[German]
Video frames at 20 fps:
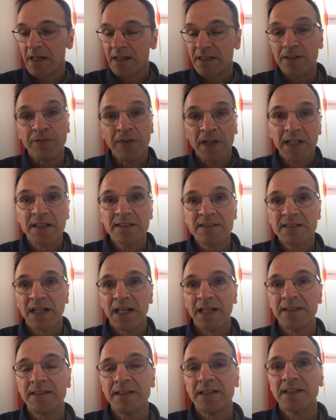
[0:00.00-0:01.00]
Die
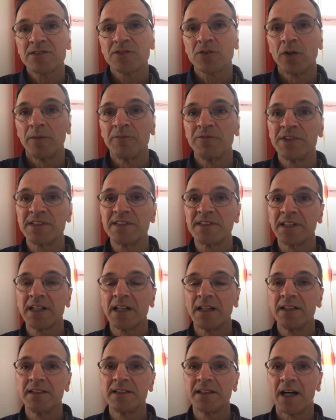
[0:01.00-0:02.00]
Ferienzeit, die jetzt kommt, wird
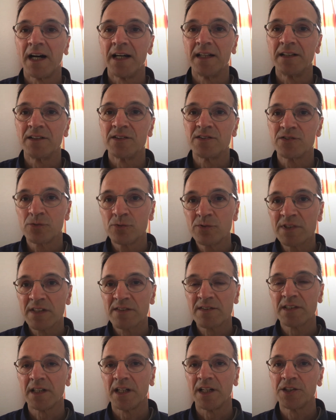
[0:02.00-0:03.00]
sicherlich einiges
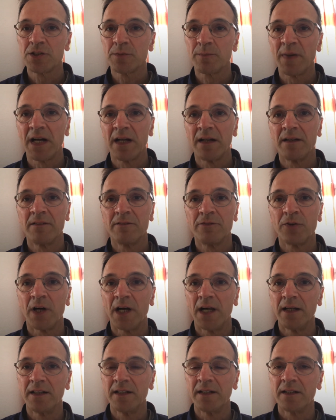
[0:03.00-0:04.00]
zusätzlich entspannen, vor
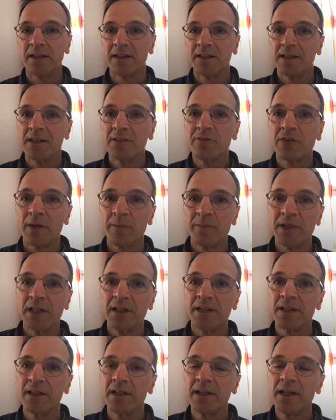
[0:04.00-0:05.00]
allen Dingen in den
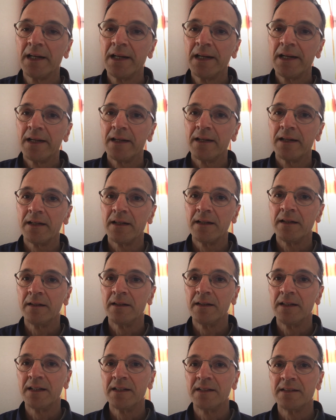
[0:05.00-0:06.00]
Familien, in
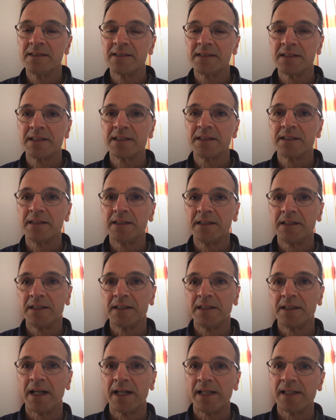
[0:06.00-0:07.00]
denen sich
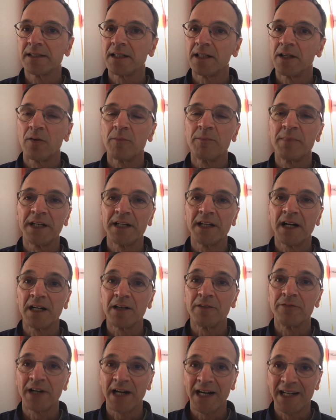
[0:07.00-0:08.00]
die Eltern auch ein paar
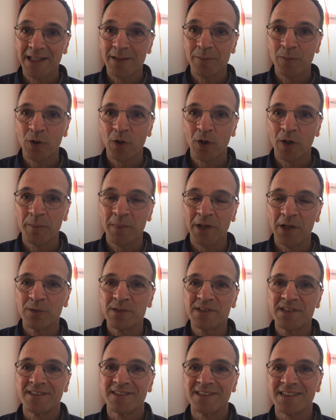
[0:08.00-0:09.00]
Tage freinehmen können. Bei
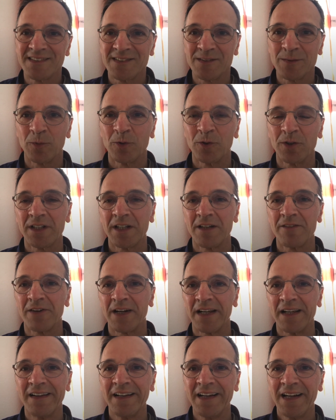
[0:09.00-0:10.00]
uns ist das zum Glück der
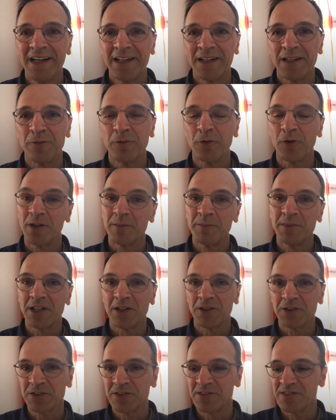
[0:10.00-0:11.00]
Fall. Da freue ich mich
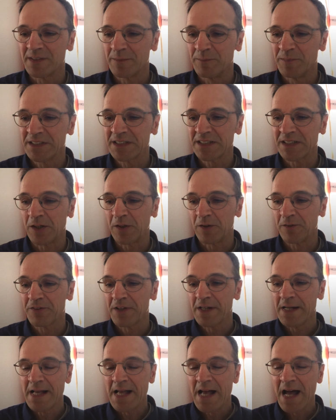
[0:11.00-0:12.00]
auch schon ziemlich drauf.
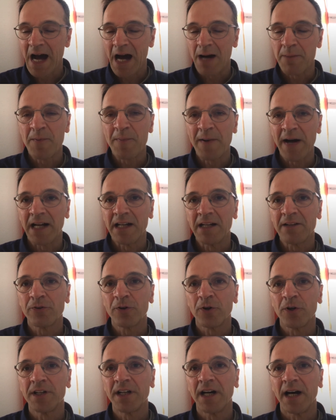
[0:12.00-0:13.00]
Aber bei aller
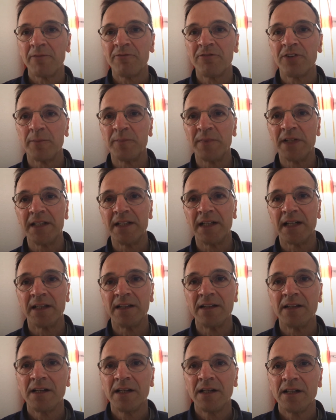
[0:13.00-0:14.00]
Freude am
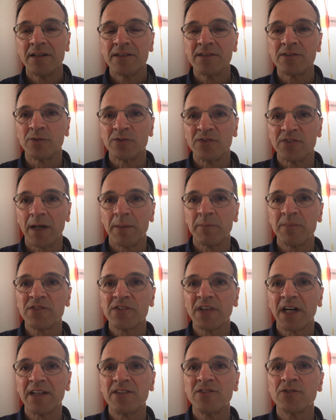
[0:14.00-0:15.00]
familiären
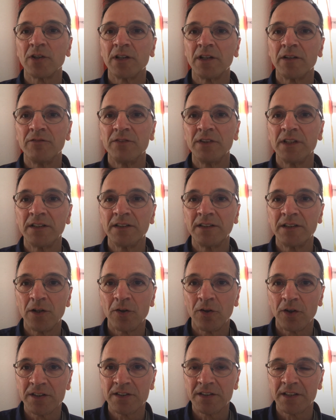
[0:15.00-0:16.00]
Zusammensein sollten wir die
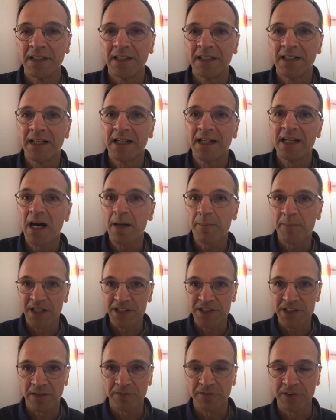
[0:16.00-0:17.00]
Leute in der
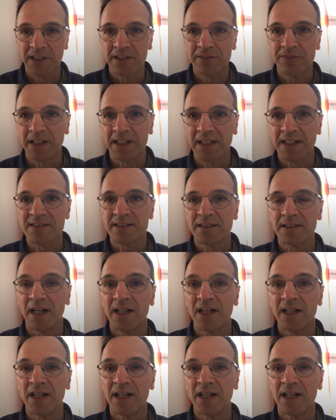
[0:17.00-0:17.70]
Nachbarschaft nicht vergessen.